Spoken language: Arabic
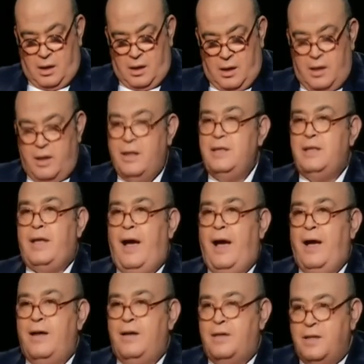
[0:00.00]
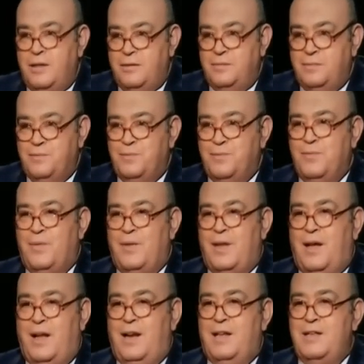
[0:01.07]
الانتحاري
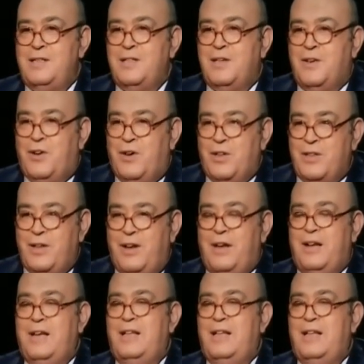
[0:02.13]
الذي خاض